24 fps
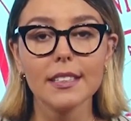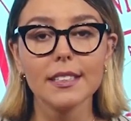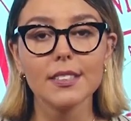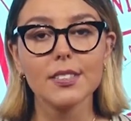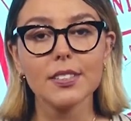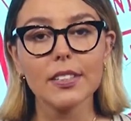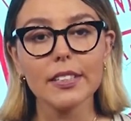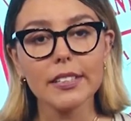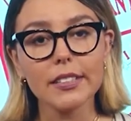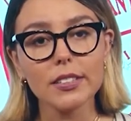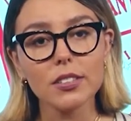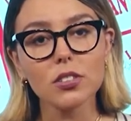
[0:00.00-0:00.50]

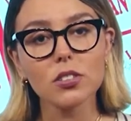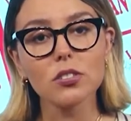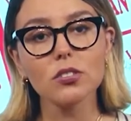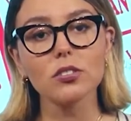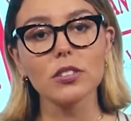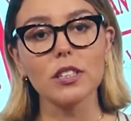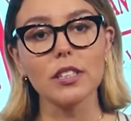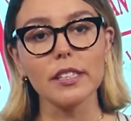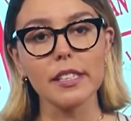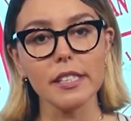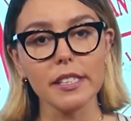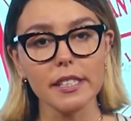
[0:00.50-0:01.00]
Cientos
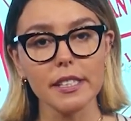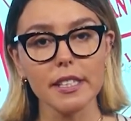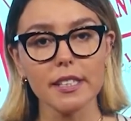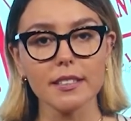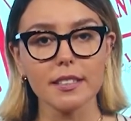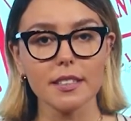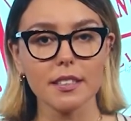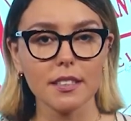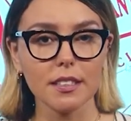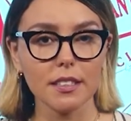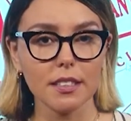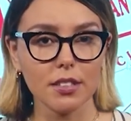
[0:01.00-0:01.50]
de
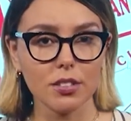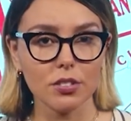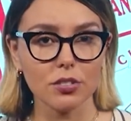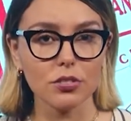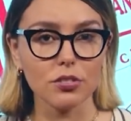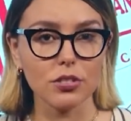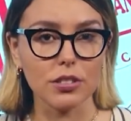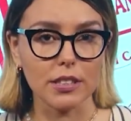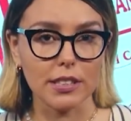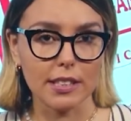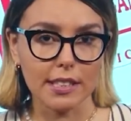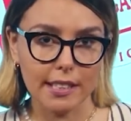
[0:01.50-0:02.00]
niñas y
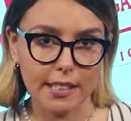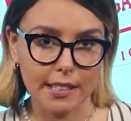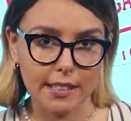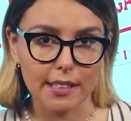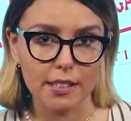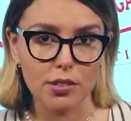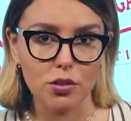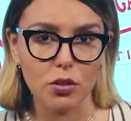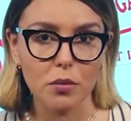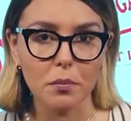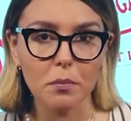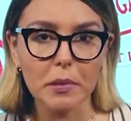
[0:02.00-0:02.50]
niños y
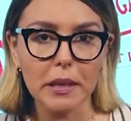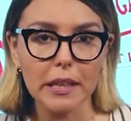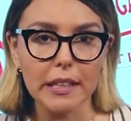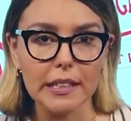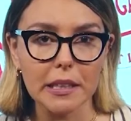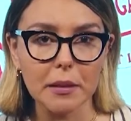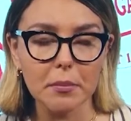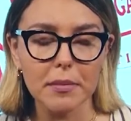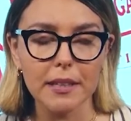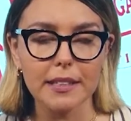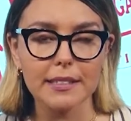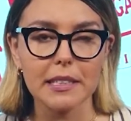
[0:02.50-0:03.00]
niñas son
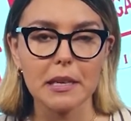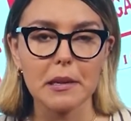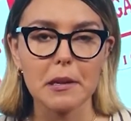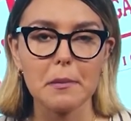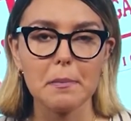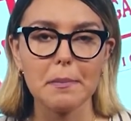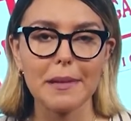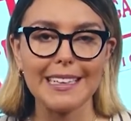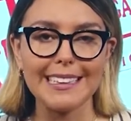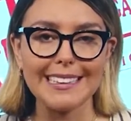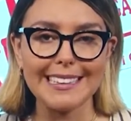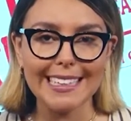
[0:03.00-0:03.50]
víctimas
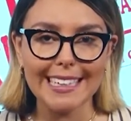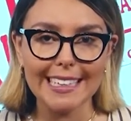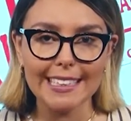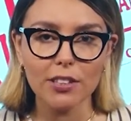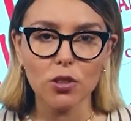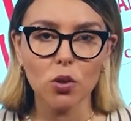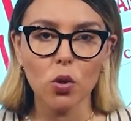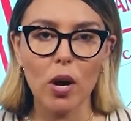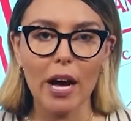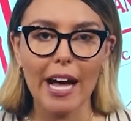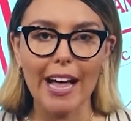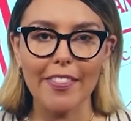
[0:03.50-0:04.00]
del
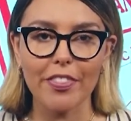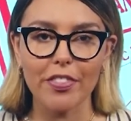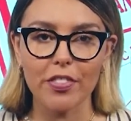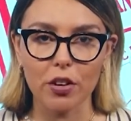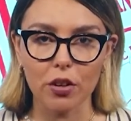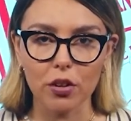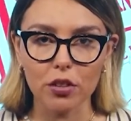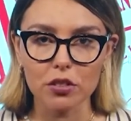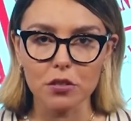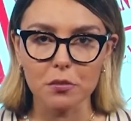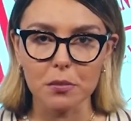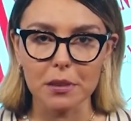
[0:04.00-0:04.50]
maltrato
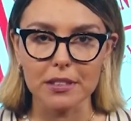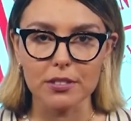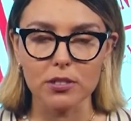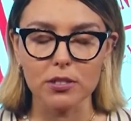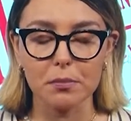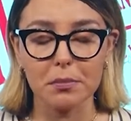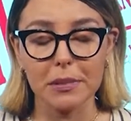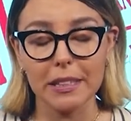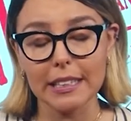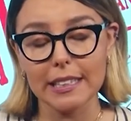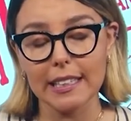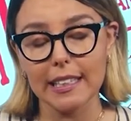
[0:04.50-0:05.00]
atroz
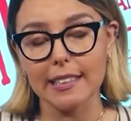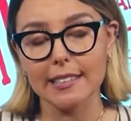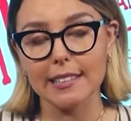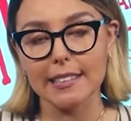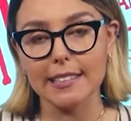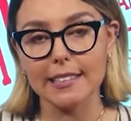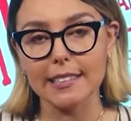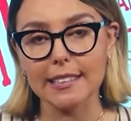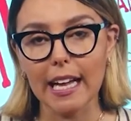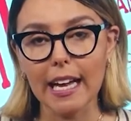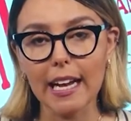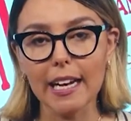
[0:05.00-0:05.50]
mientras
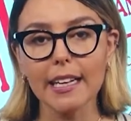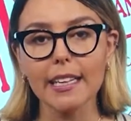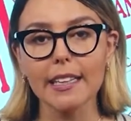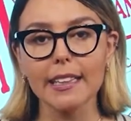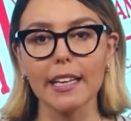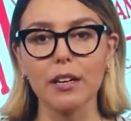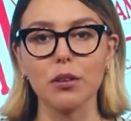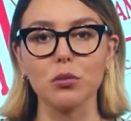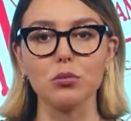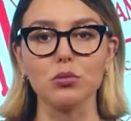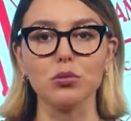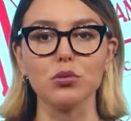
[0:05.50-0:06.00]
están
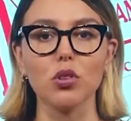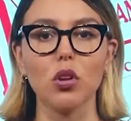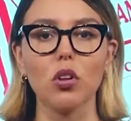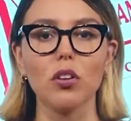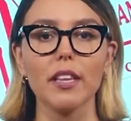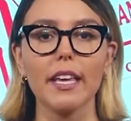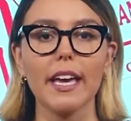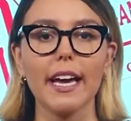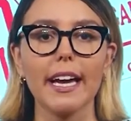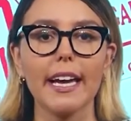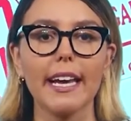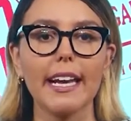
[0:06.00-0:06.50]
de
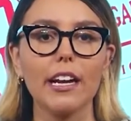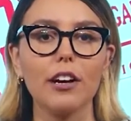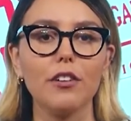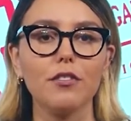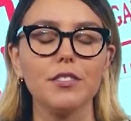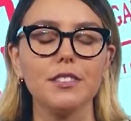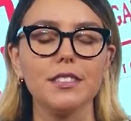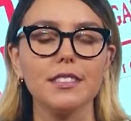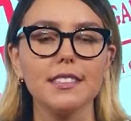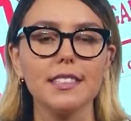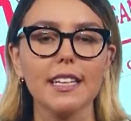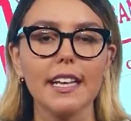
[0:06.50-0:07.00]
custodia en la
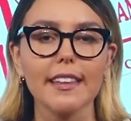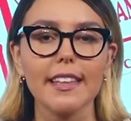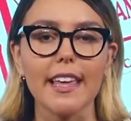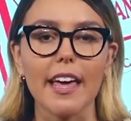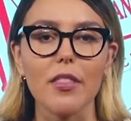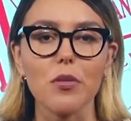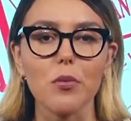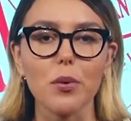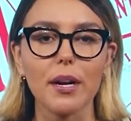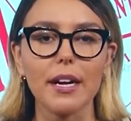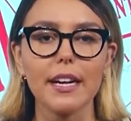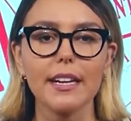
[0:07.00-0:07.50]
Oficina de
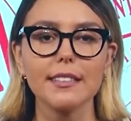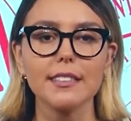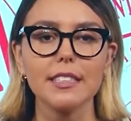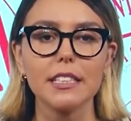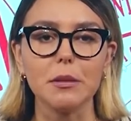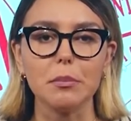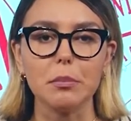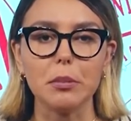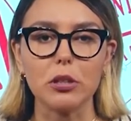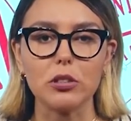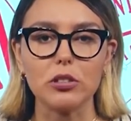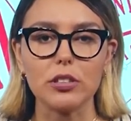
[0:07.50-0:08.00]
Aduanas
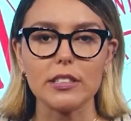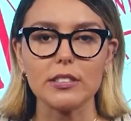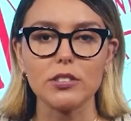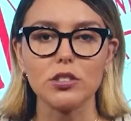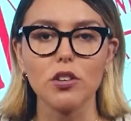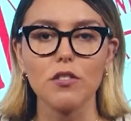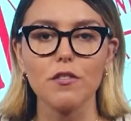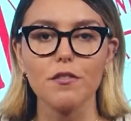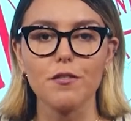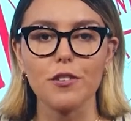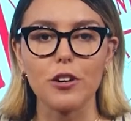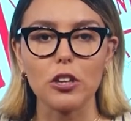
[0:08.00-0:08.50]
y
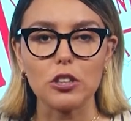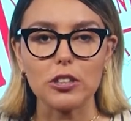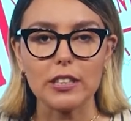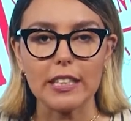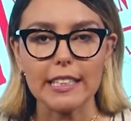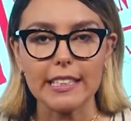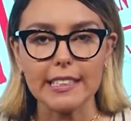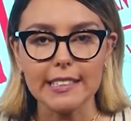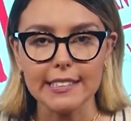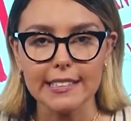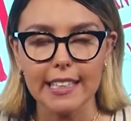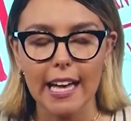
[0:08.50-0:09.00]
Protección
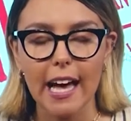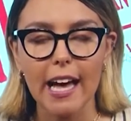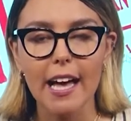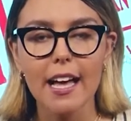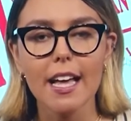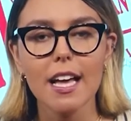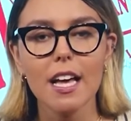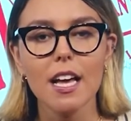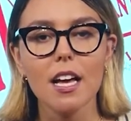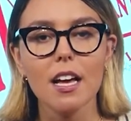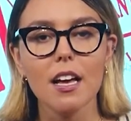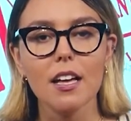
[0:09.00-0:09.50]
Fronteriza
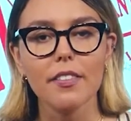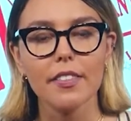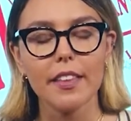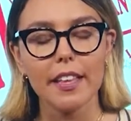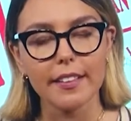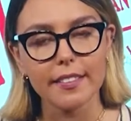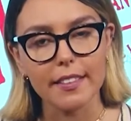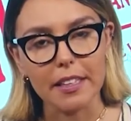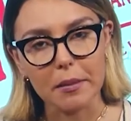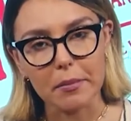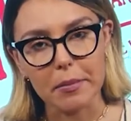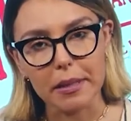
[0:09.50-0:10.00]

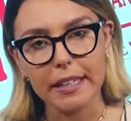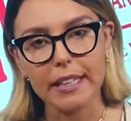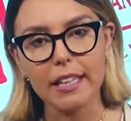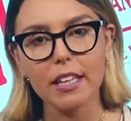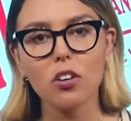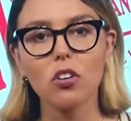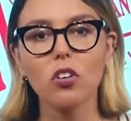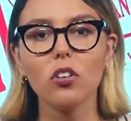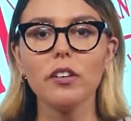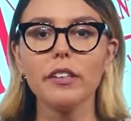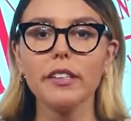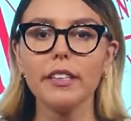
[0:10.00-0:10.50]
entre
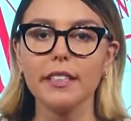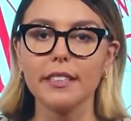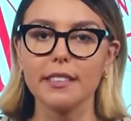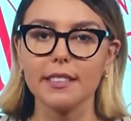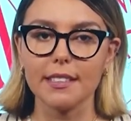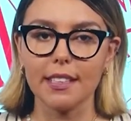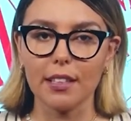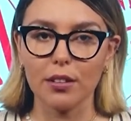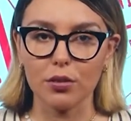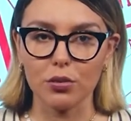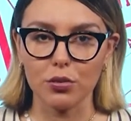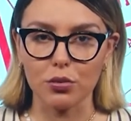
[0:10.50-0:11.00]
México y
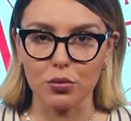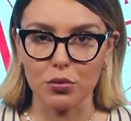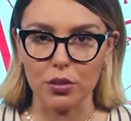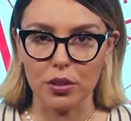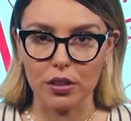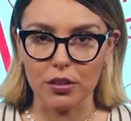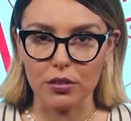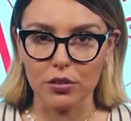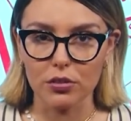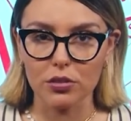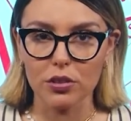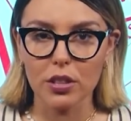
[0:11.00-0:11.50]
Estados
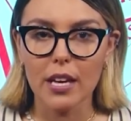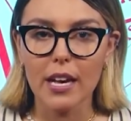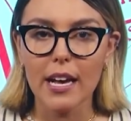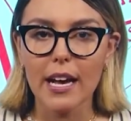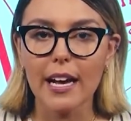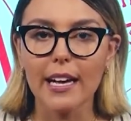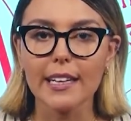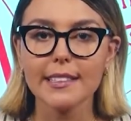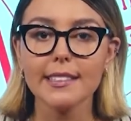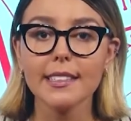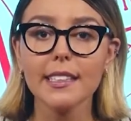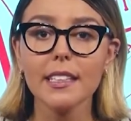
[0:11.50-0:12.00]
Unidos.
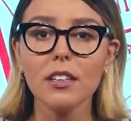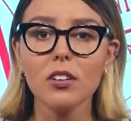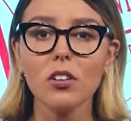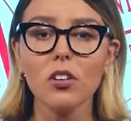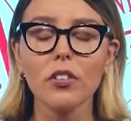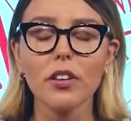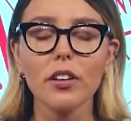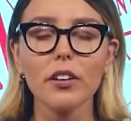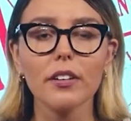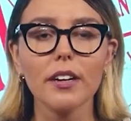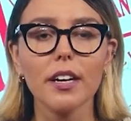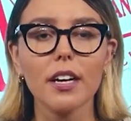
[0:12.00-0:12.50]
Así lo
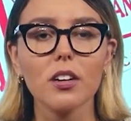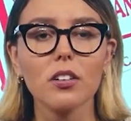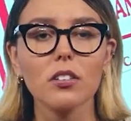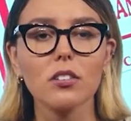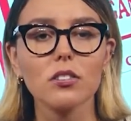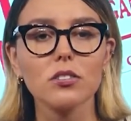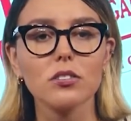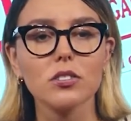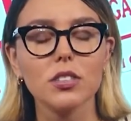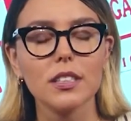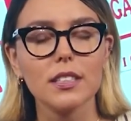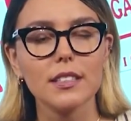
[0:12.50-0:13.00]
dieron a
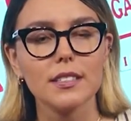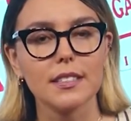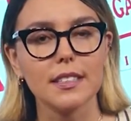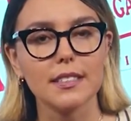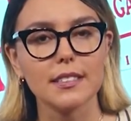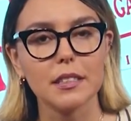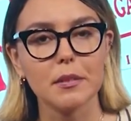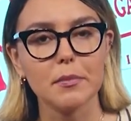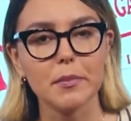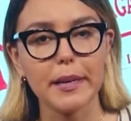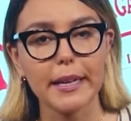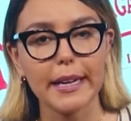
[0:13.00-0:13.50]
conocer esta
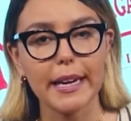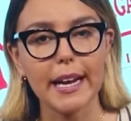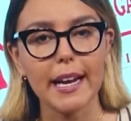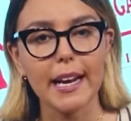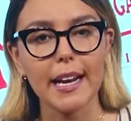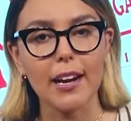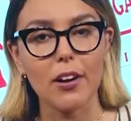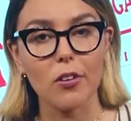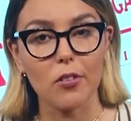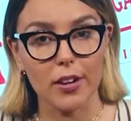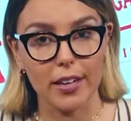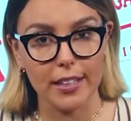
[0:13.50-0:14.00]
semana
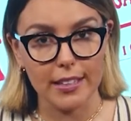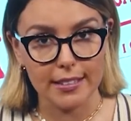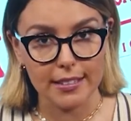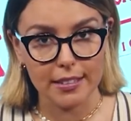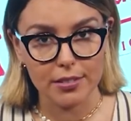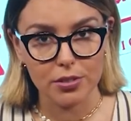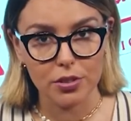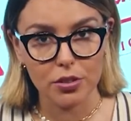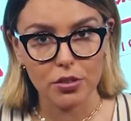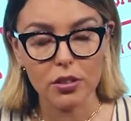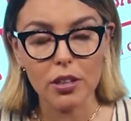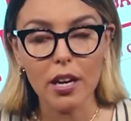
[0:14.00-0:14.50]
la
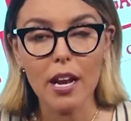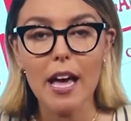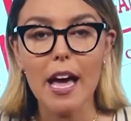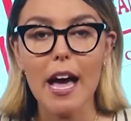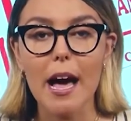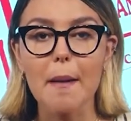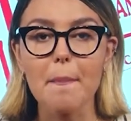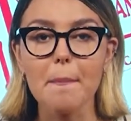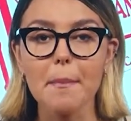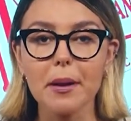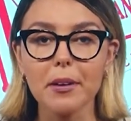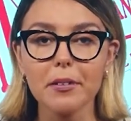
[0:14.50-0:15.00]
organización
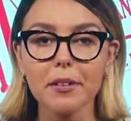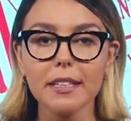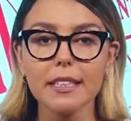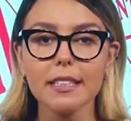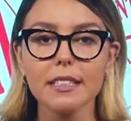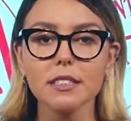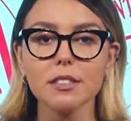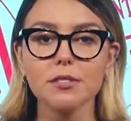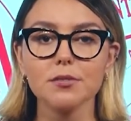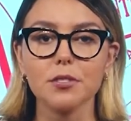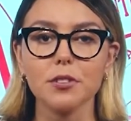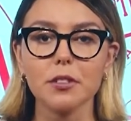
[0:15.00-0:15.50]

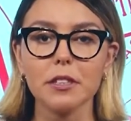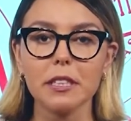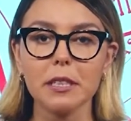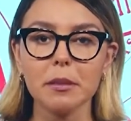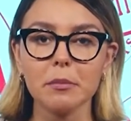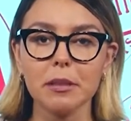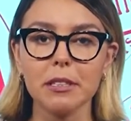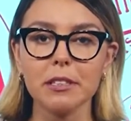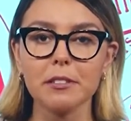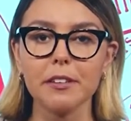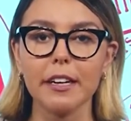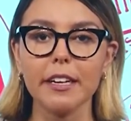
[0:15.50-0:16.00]
Americans for
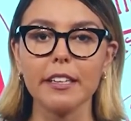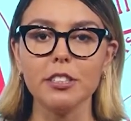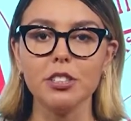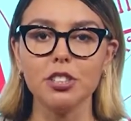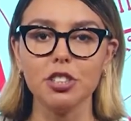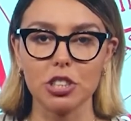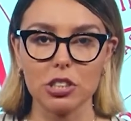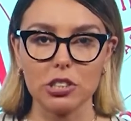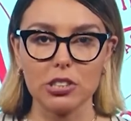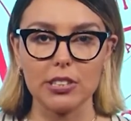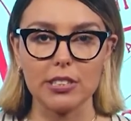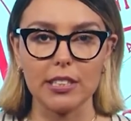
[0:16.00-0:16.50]

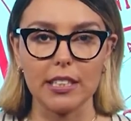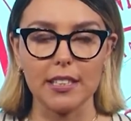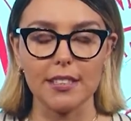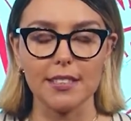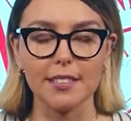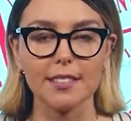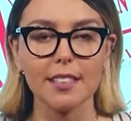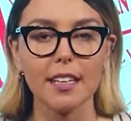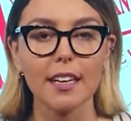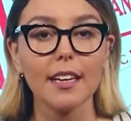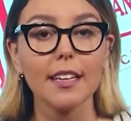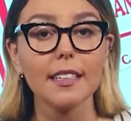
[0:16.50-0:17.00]
Immigrant Justice.